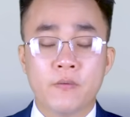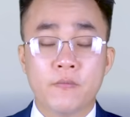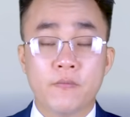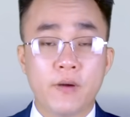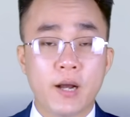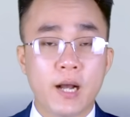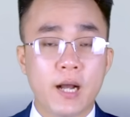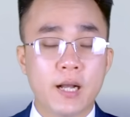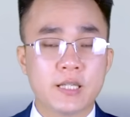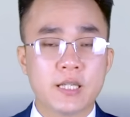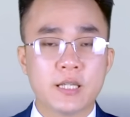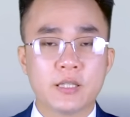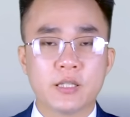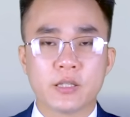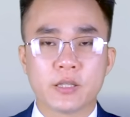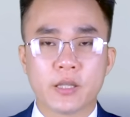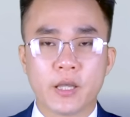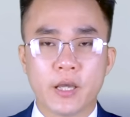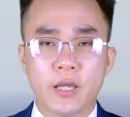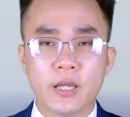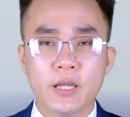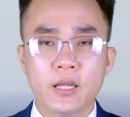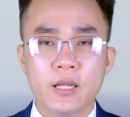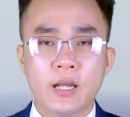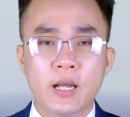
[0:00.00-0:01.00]
Và trên thực
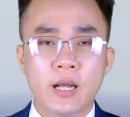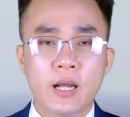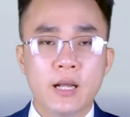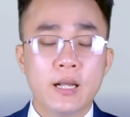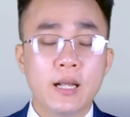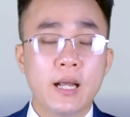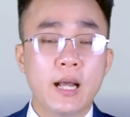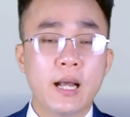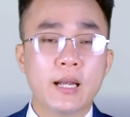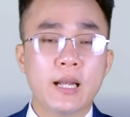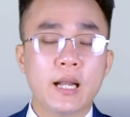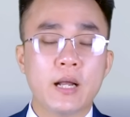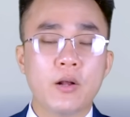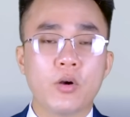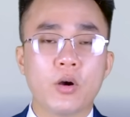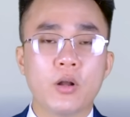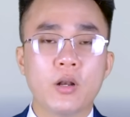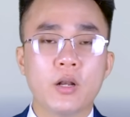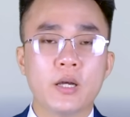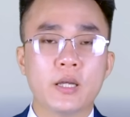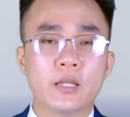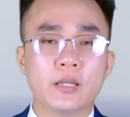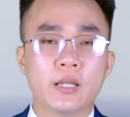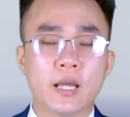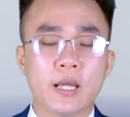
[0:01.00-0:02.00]
tế, Nga đang có
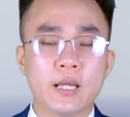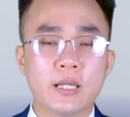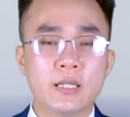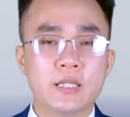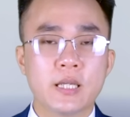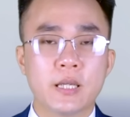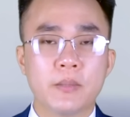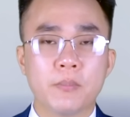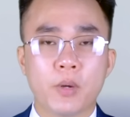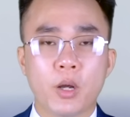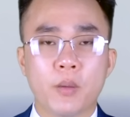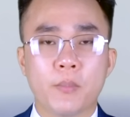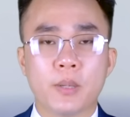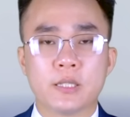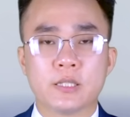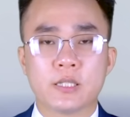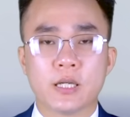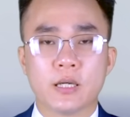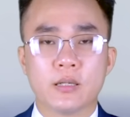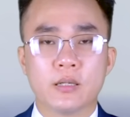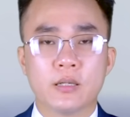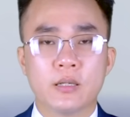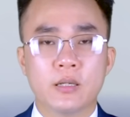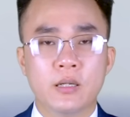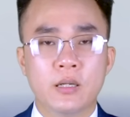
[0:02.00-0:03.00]
lợi thế trên mọi mặt
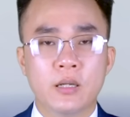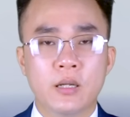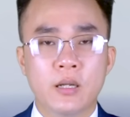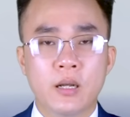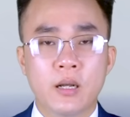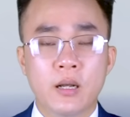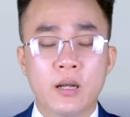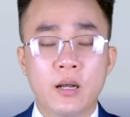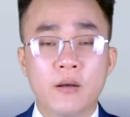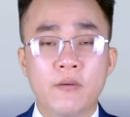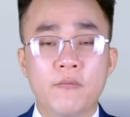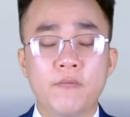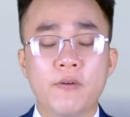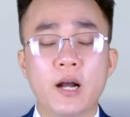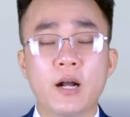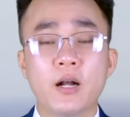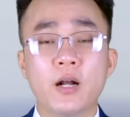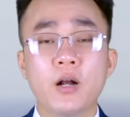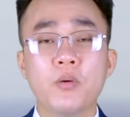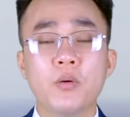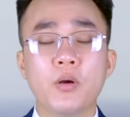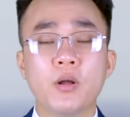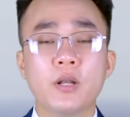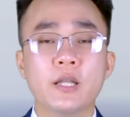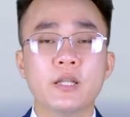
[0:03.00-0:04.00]
trận, và
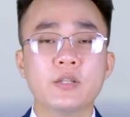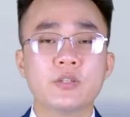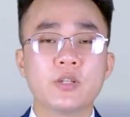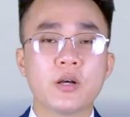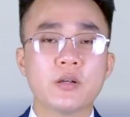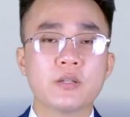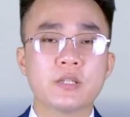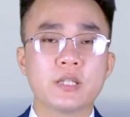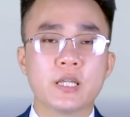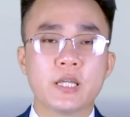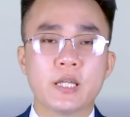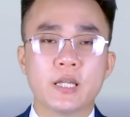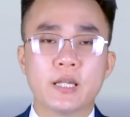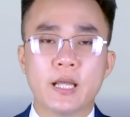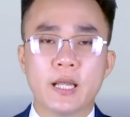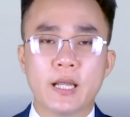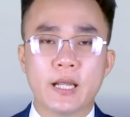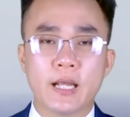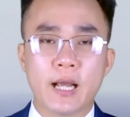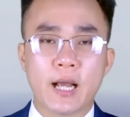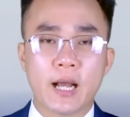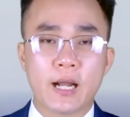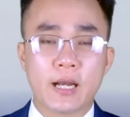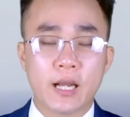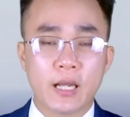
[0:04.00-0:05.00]
không có lý do gì để
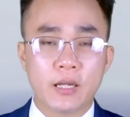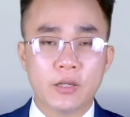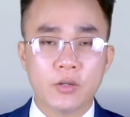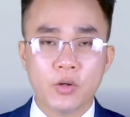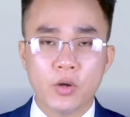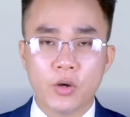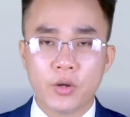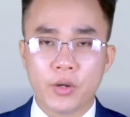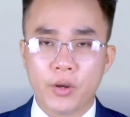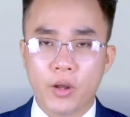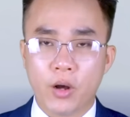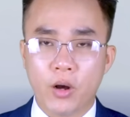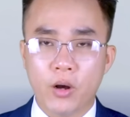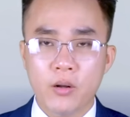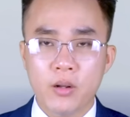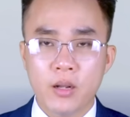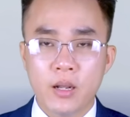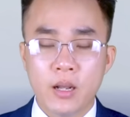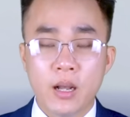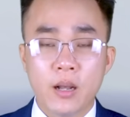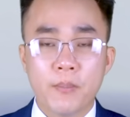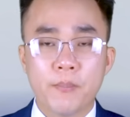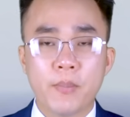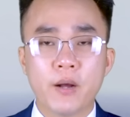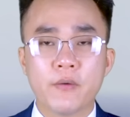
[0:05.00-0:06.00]
Nga đánh đổi nó
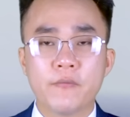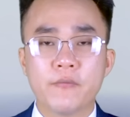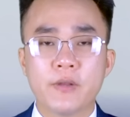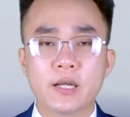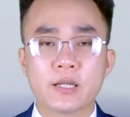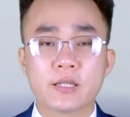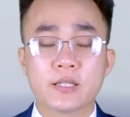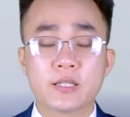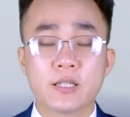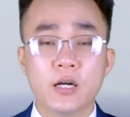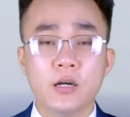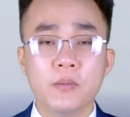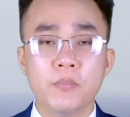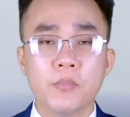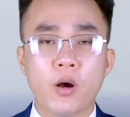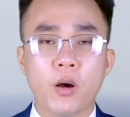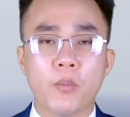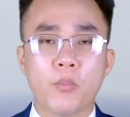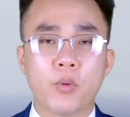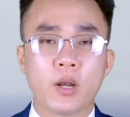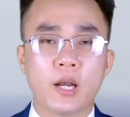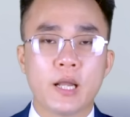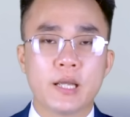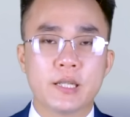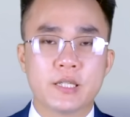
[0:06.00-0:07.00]
bằng việc dỡ bỏ
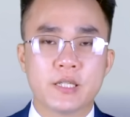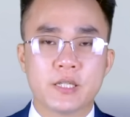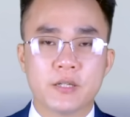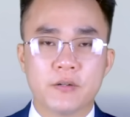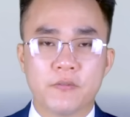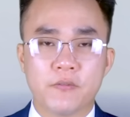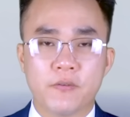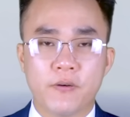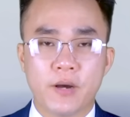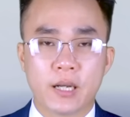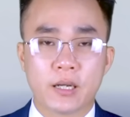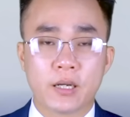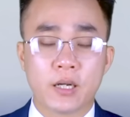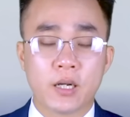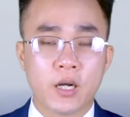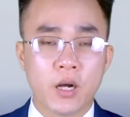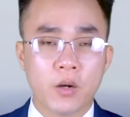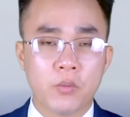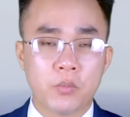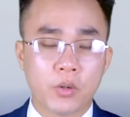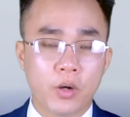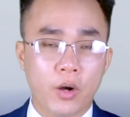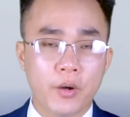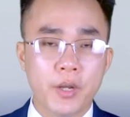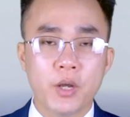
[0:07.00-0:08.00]
một lệnh trừng phạt
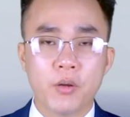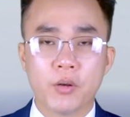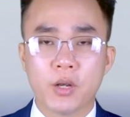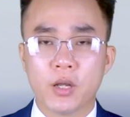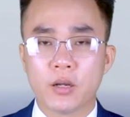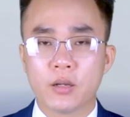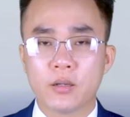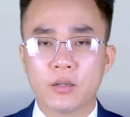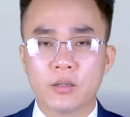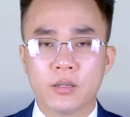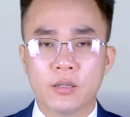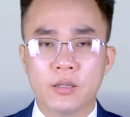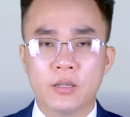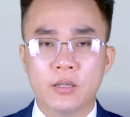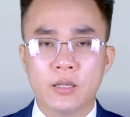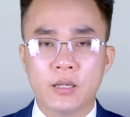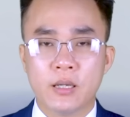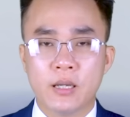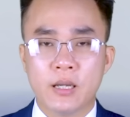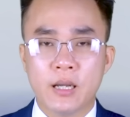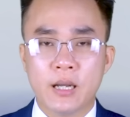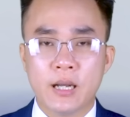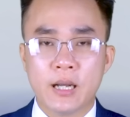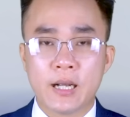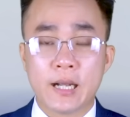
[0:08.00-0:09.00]
không có hiệu lực.
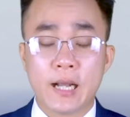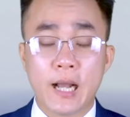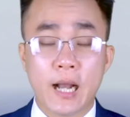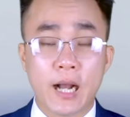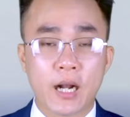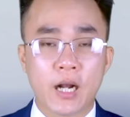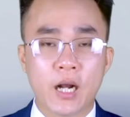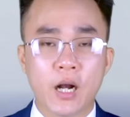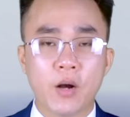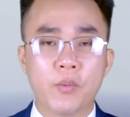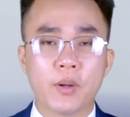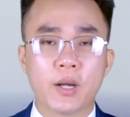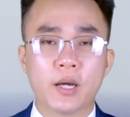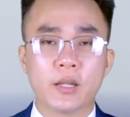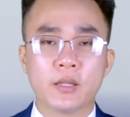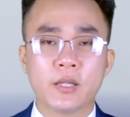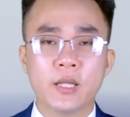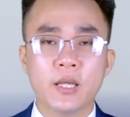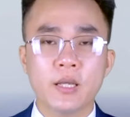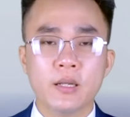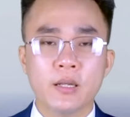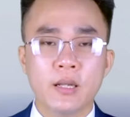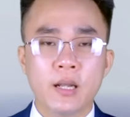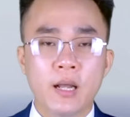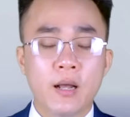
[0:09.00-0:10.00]
Nga không cần
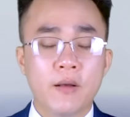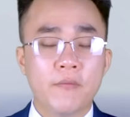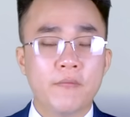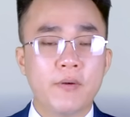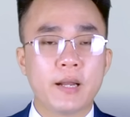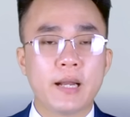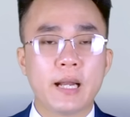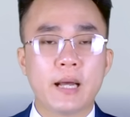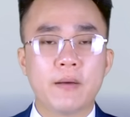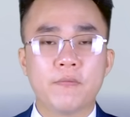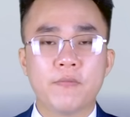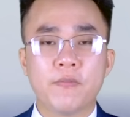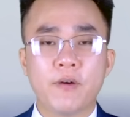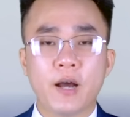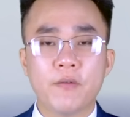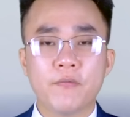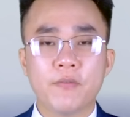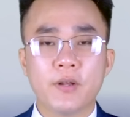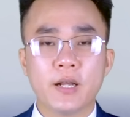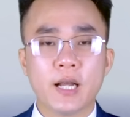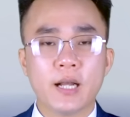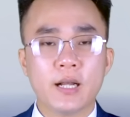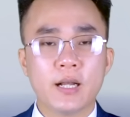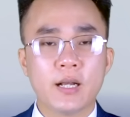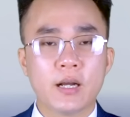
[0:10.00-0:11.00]
thiết phải đàm phán
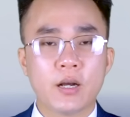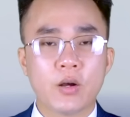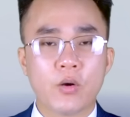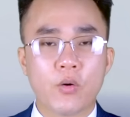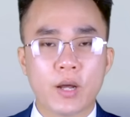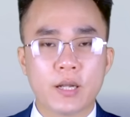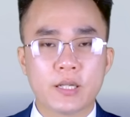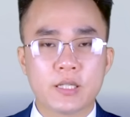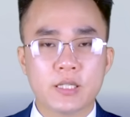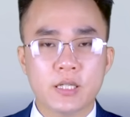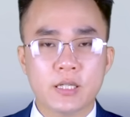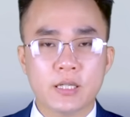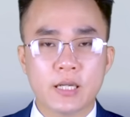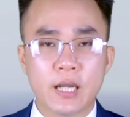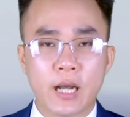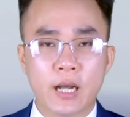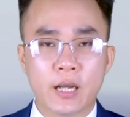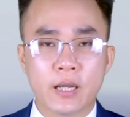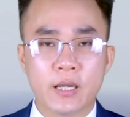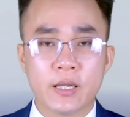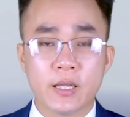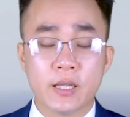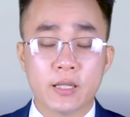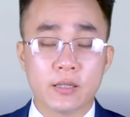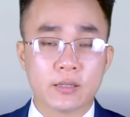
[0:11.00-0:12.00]
với các cơ quan chức
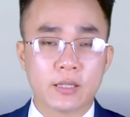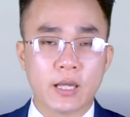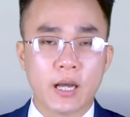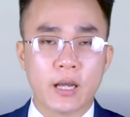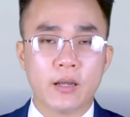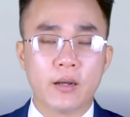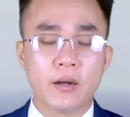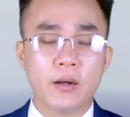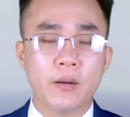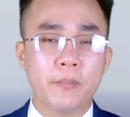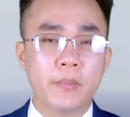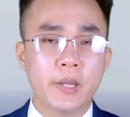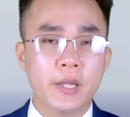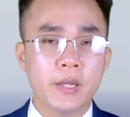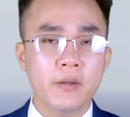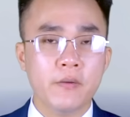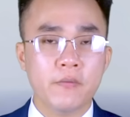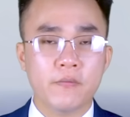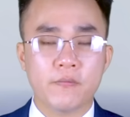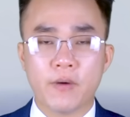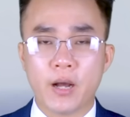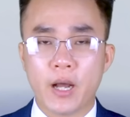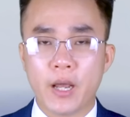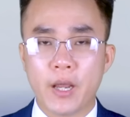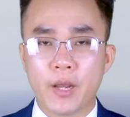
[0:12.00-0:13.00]
năng hiện tại ở Mỹ
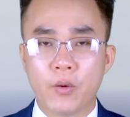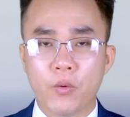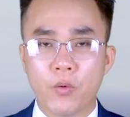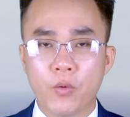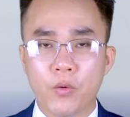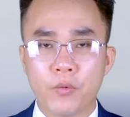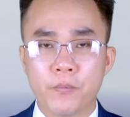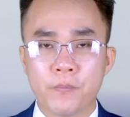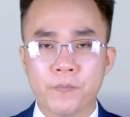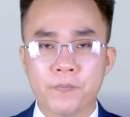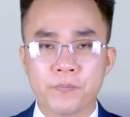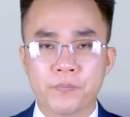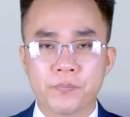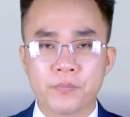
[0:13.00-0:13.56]
và e u.